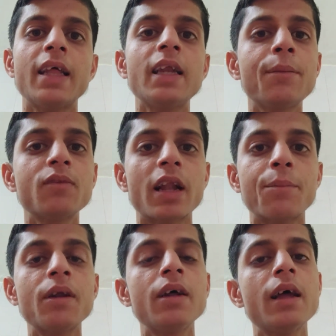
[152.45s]
टेलीग्राम
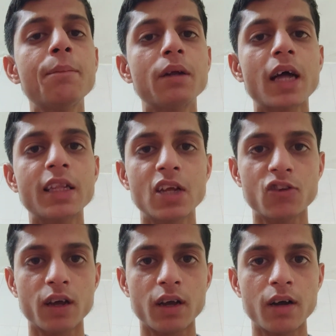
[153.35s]
चैनल पर बता दिया
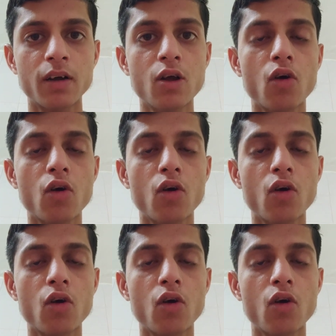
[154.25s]
जाएगा